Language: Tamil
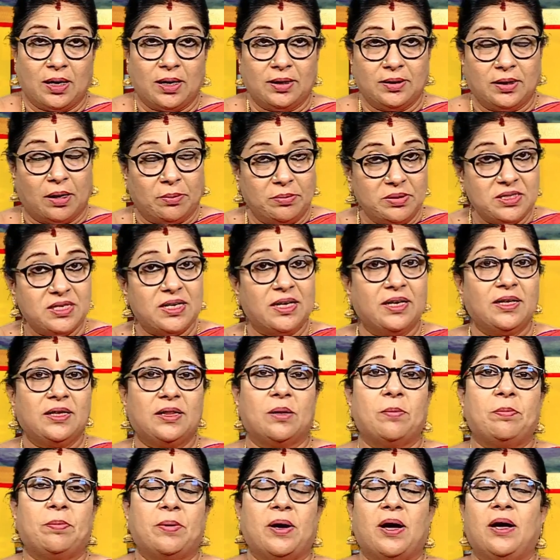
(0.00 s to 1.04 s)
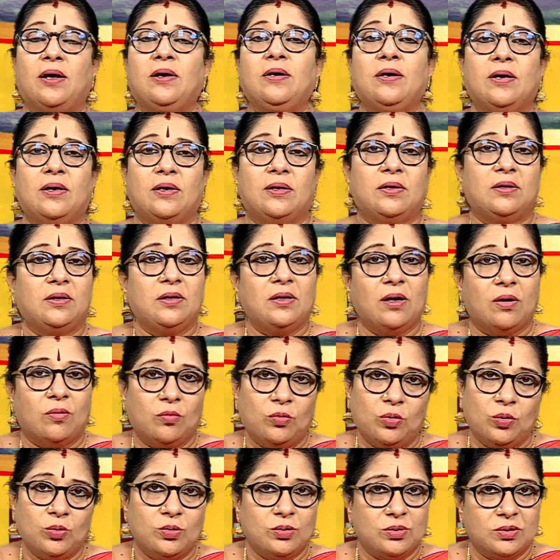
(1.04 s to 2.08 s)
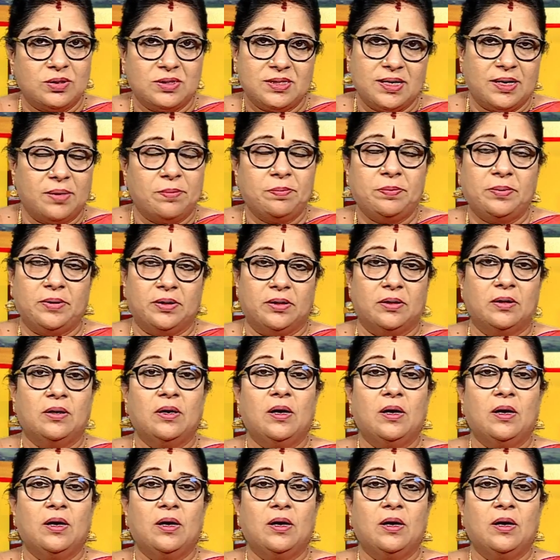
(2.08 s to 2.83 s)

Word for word: அந்த அபிஷேகத்தை பார்க்கறது அவ்வளோ சிறப்பு